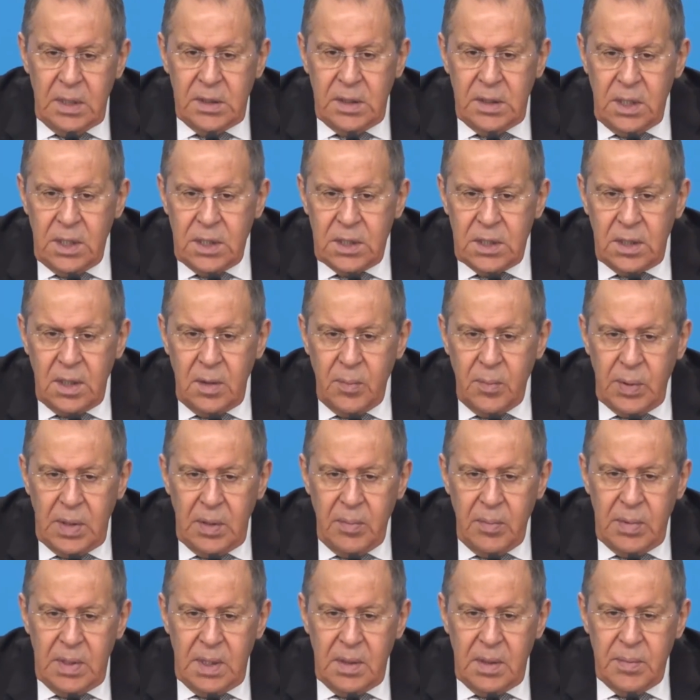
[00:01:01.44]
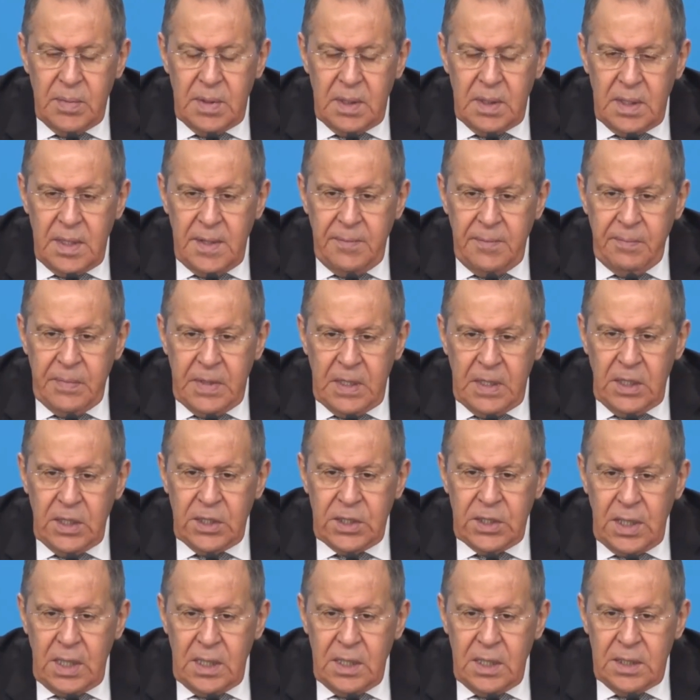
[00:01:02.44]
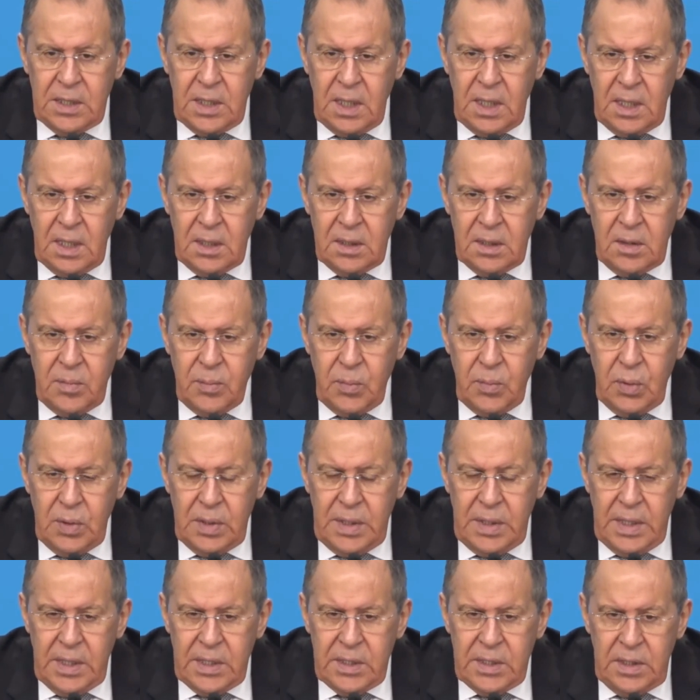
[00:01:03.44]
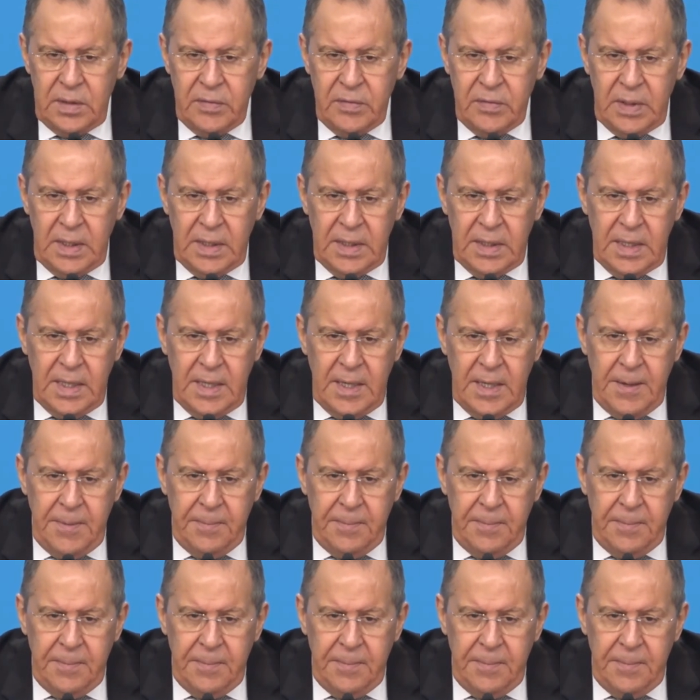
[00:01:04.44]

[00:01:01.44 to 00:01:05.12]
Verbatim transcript: политические проблемы решались гораздо более активно,